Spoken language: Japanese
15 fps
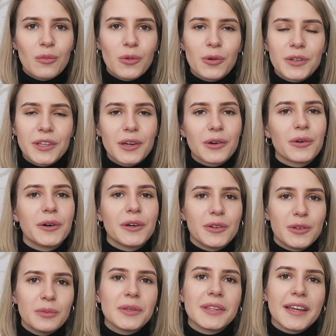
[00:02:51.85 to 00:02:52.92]
も聞こえ
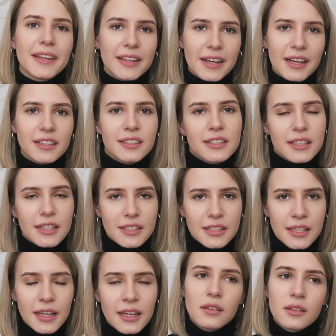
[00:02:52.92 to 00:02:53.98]
るみたいな感じです
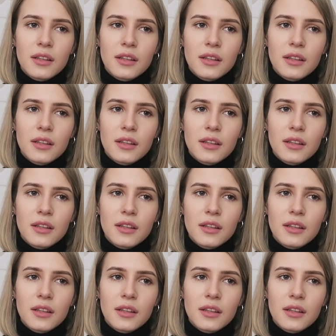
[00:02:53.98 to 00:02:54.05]
ね